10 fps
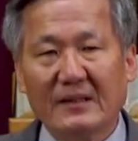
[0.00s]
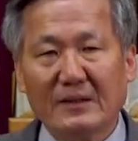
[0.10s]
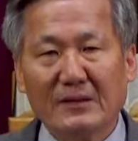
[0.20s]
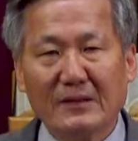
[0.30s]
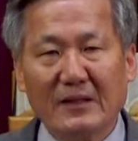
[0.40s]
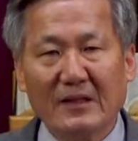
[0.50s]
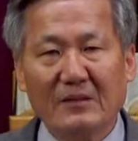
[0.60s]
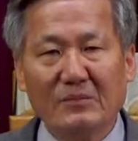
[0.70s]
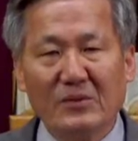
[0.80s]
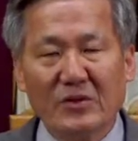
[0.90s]
그렇게
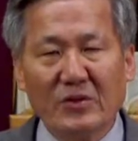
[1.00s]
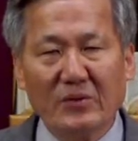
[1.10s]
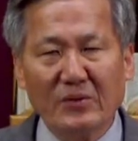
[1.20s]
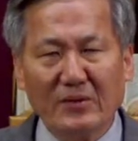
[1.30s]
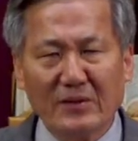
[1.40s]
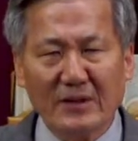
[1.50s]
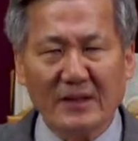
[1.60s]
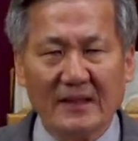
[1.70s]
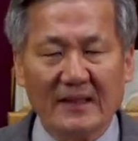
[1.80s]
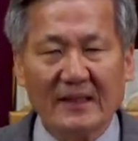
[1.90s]
물
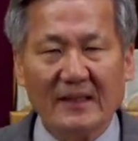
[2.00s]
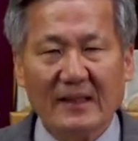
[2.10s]
쏟듯이